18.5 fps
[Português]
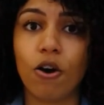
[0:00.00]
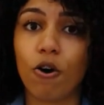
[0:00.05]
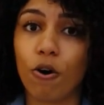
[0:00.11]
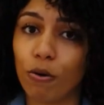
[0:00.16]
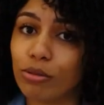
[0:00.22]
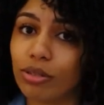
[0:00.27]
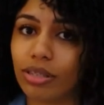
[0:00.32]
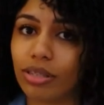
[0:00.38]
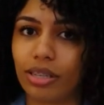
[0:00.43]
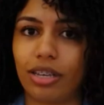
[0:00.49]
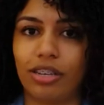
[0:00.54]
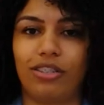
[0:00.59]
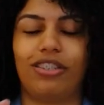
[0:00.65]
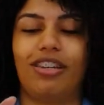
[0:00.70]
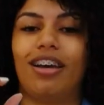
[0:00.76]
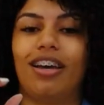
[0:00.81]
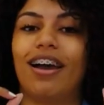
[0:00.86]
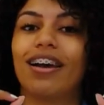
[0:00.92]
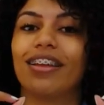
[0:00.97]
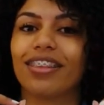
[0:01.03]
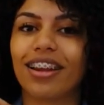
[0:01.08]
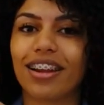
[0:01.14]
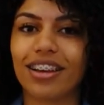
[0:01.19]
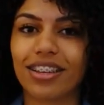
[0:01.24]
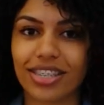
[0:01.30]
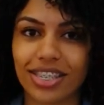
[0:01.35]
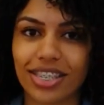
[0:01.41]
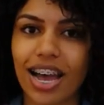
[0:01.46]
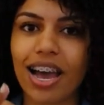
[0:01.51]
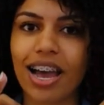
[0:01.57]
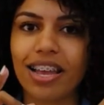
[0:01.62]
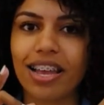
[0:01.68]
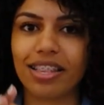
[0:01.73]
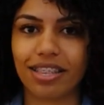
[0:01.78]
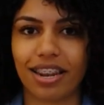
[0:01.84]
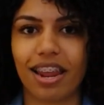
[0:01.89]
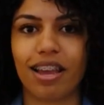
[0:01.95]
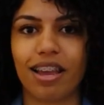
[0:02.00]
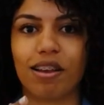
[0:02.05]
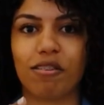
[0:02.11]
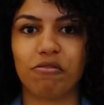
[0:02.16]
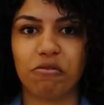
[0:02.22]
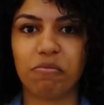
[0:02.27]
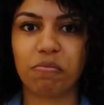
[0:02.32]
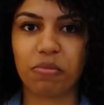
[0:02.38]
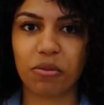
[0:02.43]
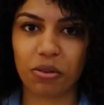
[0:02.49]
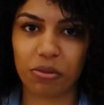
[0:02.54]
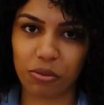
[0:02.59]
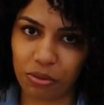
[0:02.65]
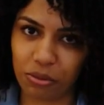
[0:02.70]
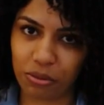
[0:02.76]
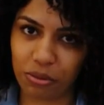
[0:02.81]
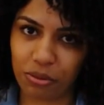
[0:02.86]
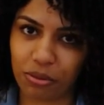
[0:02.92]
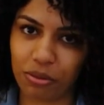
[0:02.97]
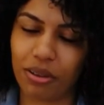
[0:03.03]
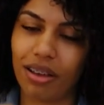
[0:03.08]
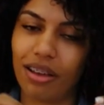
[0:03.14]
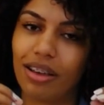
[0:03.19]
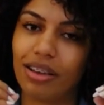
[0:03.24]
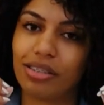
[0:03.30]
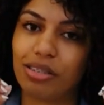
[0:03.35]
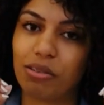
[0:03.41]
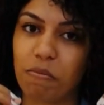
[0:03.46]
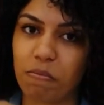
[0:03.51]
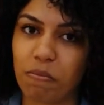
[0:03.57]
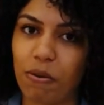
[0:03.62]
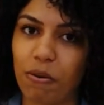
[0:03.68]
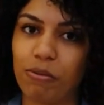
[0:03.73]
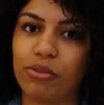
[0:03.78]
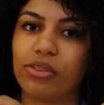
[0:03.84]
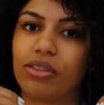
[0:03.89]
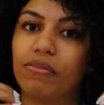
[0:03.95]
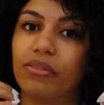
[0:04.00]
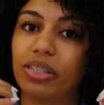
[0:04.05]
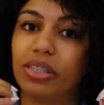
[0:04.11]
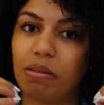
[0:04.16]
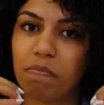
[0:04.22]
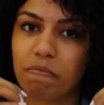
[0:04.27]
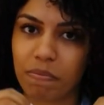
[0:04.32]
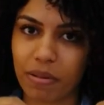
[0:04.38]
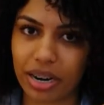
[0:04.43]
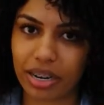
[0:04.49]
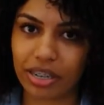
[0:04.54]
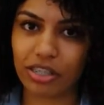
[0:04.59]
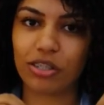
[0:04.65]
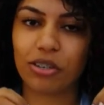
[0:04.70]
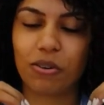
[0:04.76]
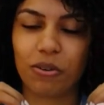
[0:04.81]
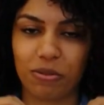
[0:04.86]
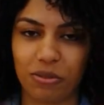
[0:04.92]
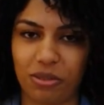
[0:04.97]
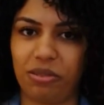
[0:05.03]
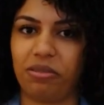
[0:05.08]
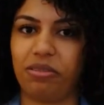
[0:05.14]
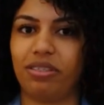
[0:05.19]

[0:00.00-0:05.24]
Ou seja, atrasar a entrega do produto são pontos que você perde com seu